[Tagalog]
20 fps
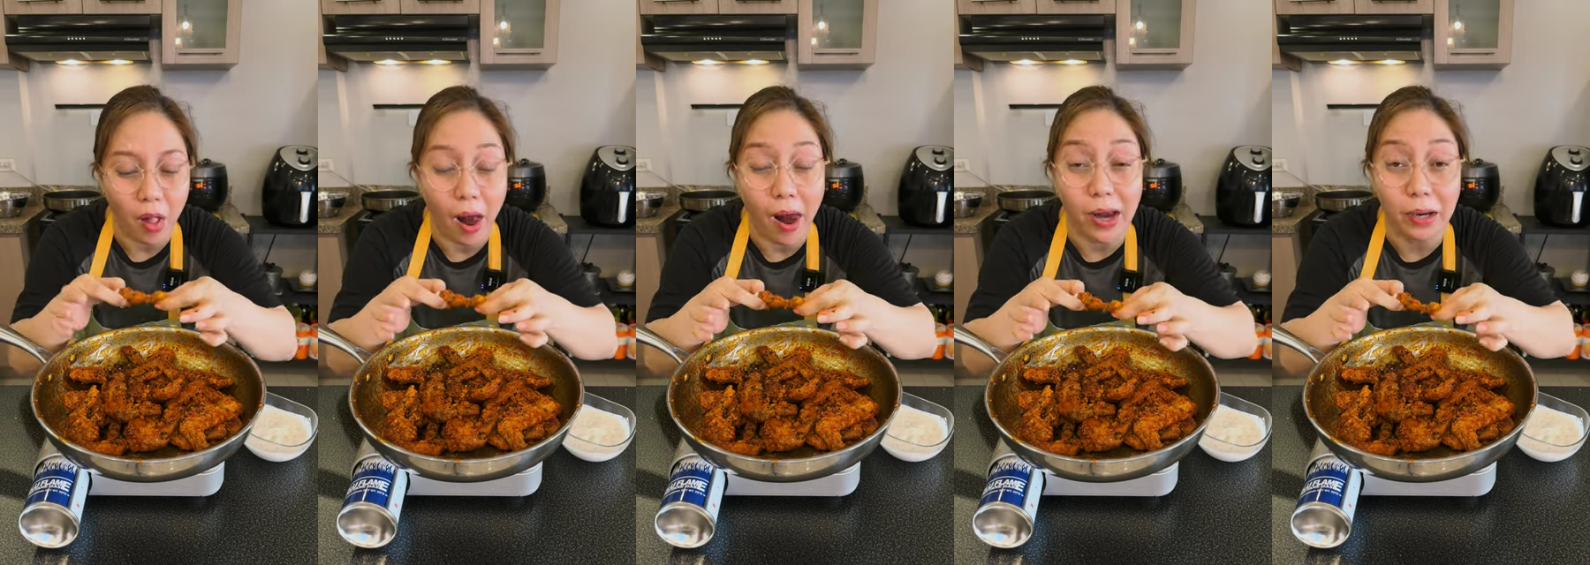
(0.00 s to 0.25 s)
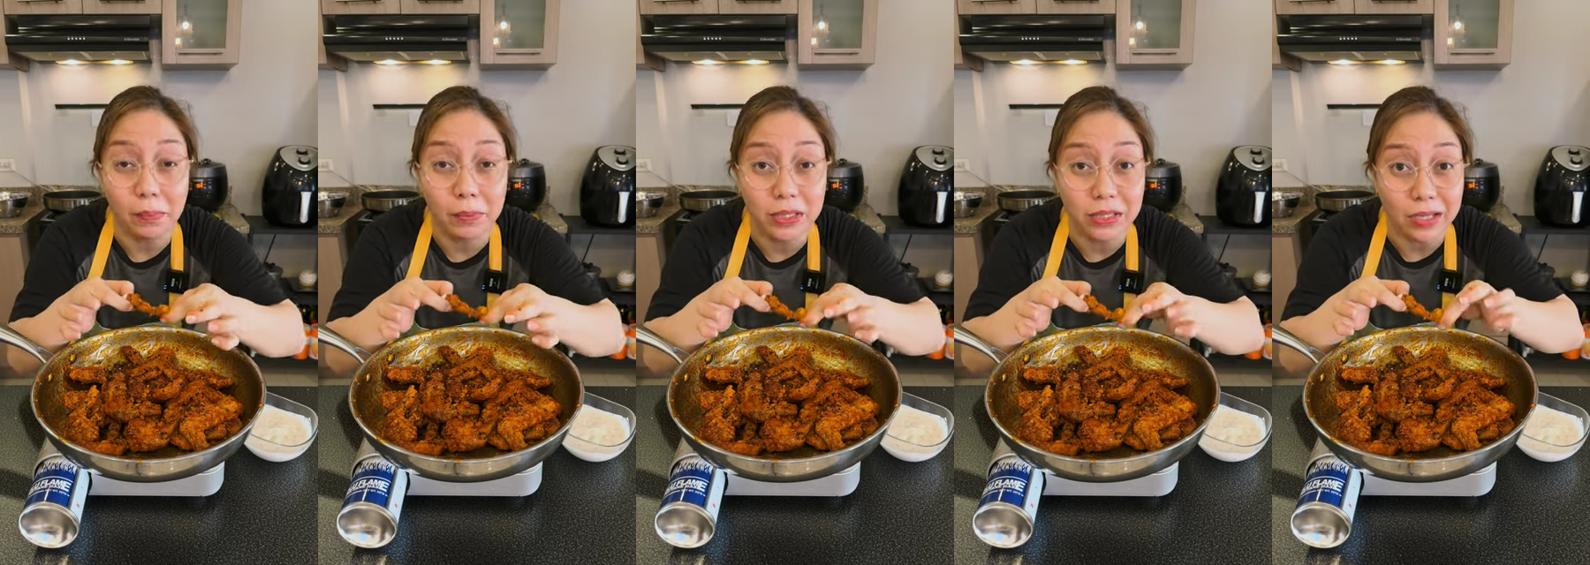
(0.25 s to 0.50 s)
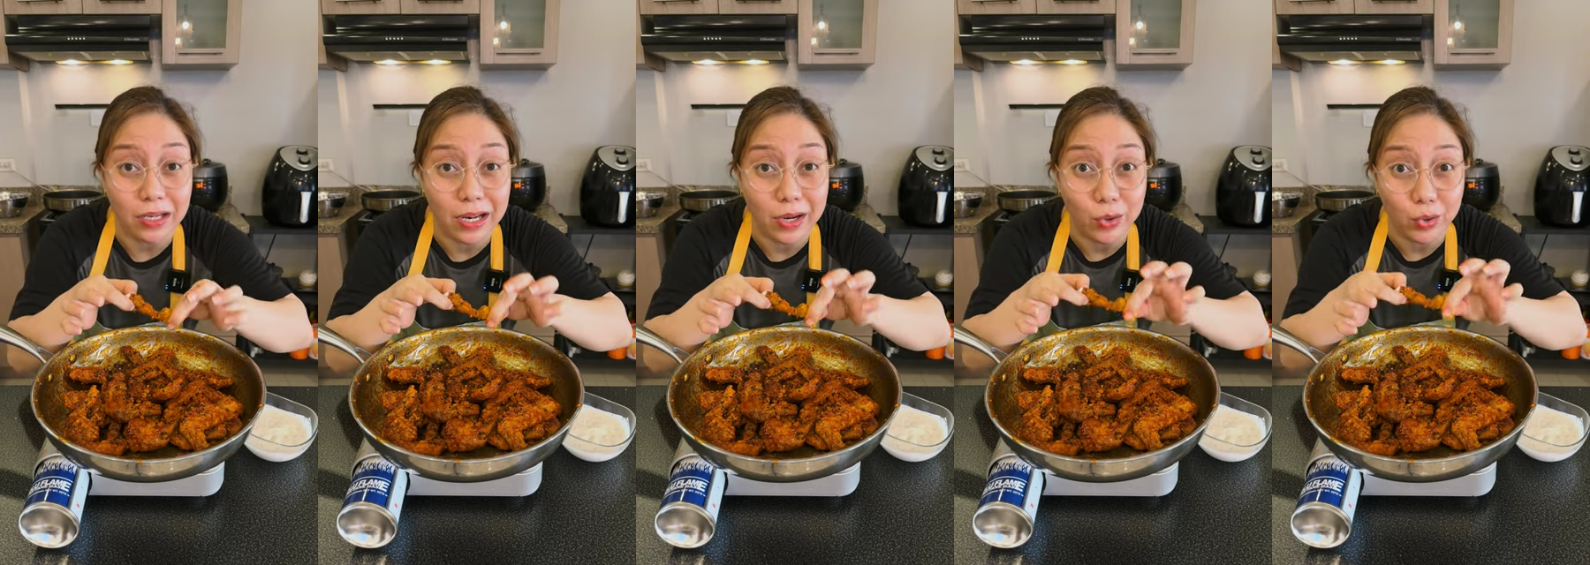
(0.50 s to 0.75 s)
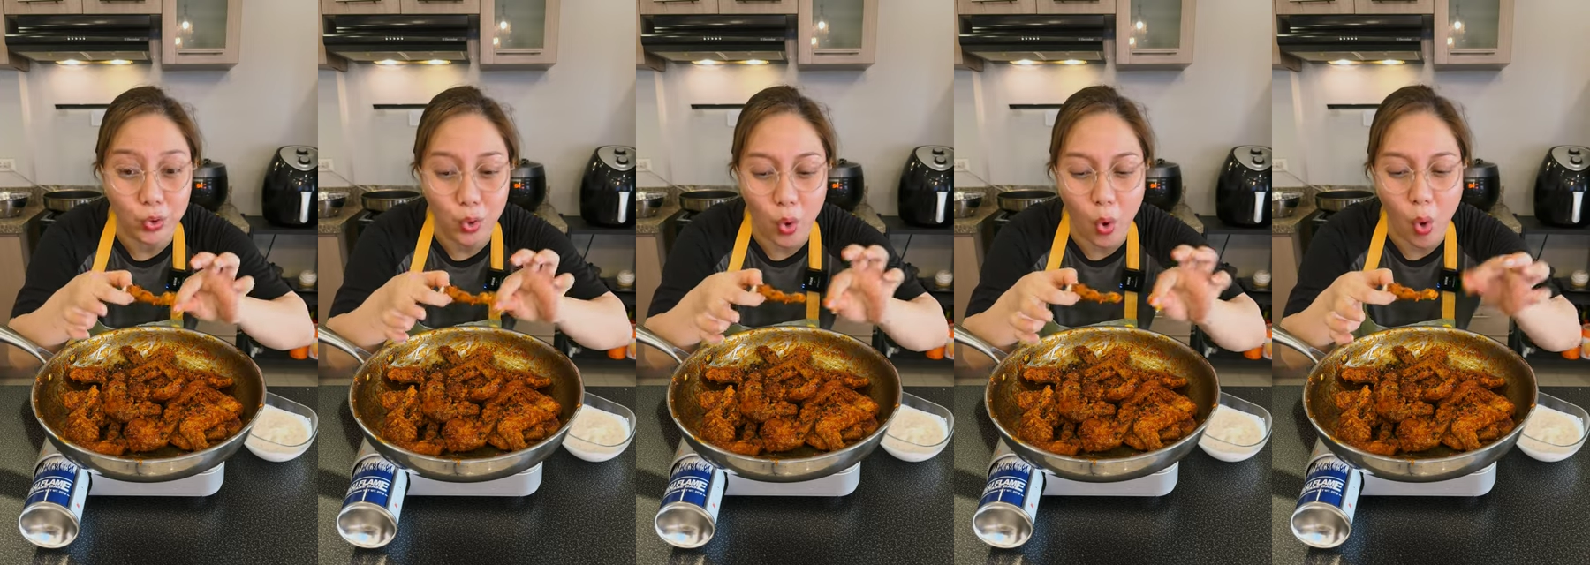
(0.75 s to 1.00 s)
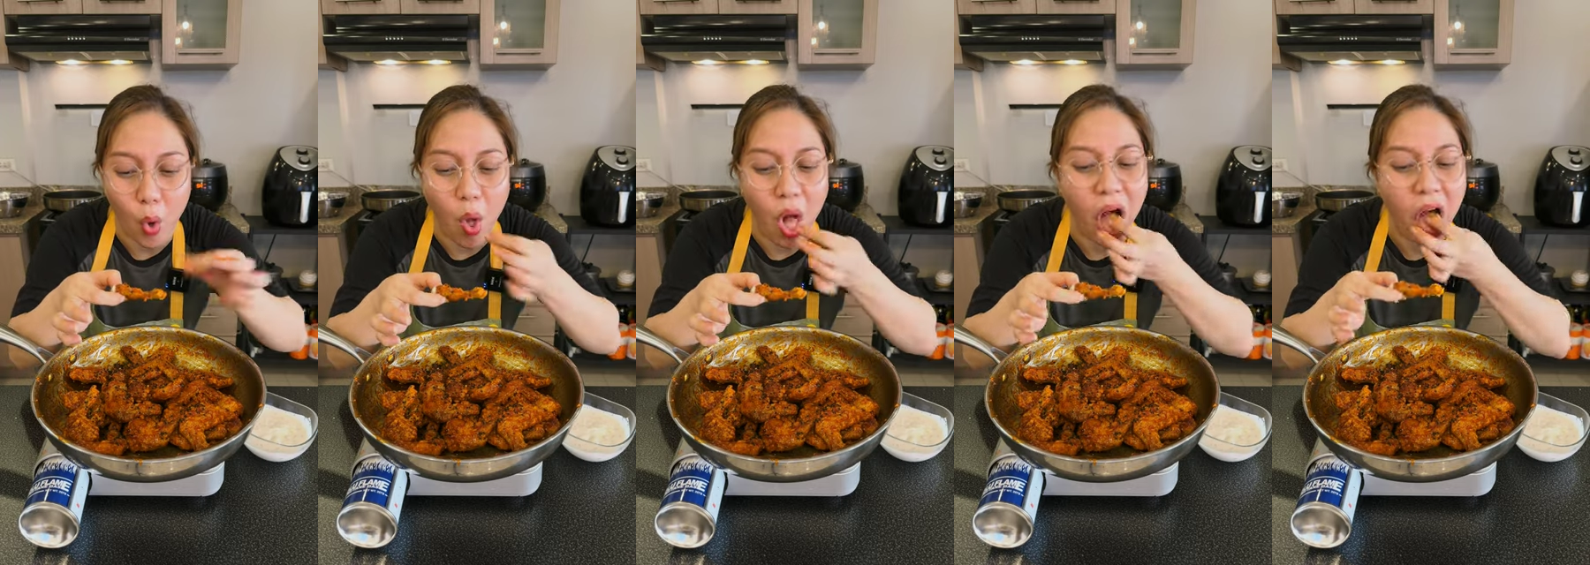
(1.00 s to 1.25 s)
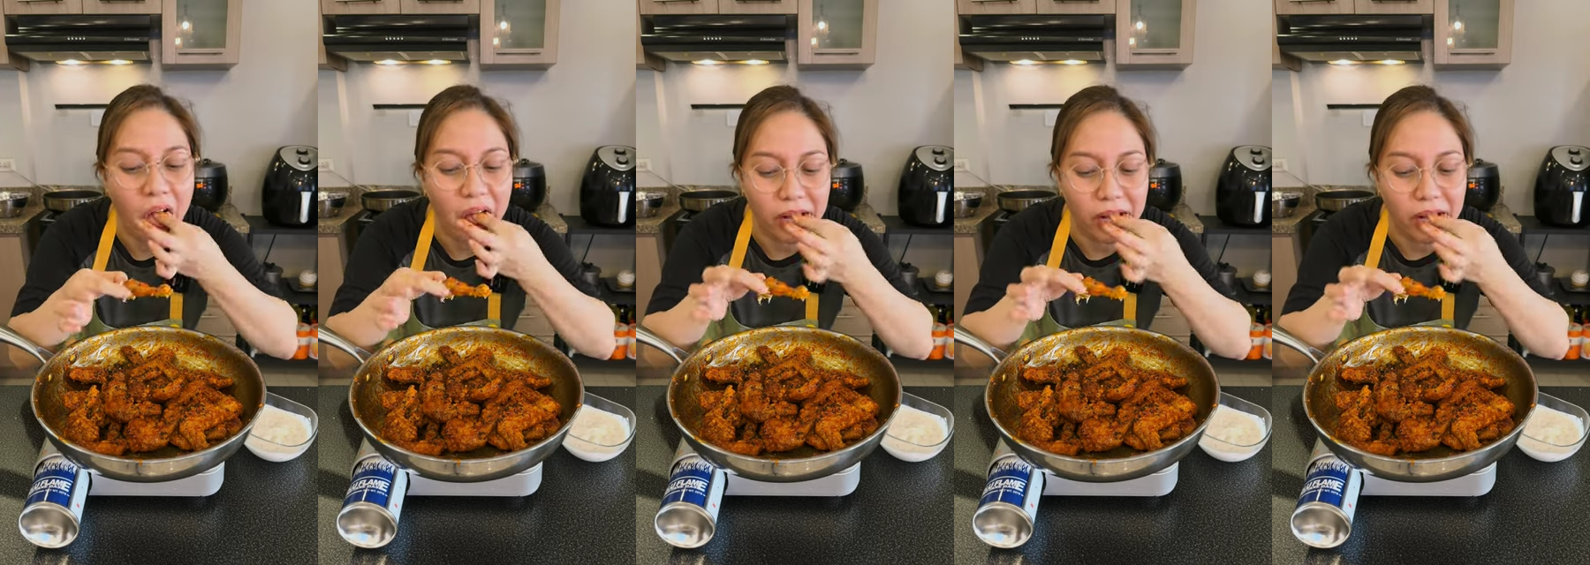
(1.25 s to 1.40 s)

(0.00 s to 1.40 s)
I mean, sa naluto ko.